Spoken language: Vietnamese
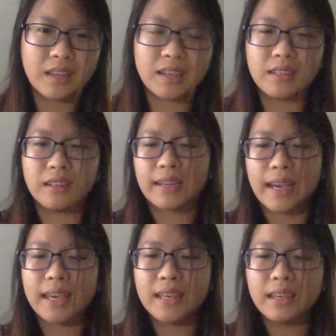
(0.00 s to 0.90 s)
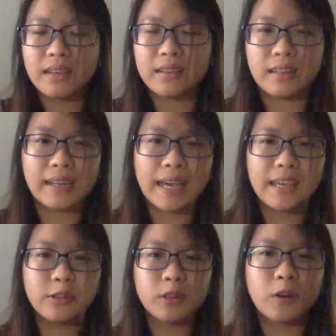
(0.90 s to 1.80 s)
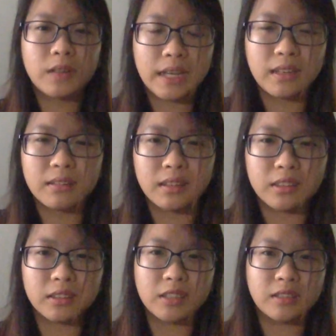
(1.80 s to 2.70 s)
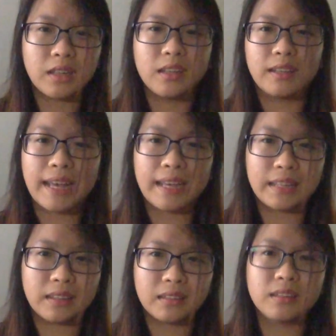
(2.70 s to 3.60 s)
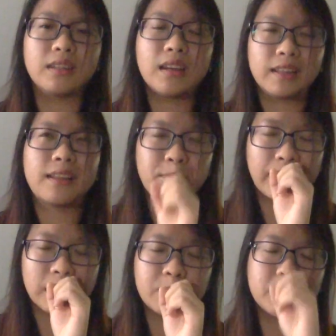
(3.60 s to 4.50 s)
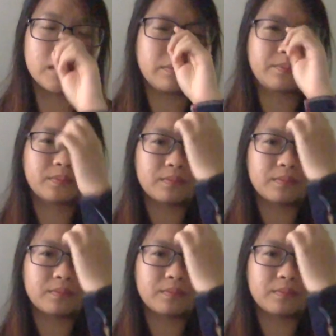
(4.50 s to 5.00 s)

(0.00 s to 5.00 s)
thì những cái những cái yếu tố đấy nó sẽ từ từ nó định hình định hình lên bản thân mình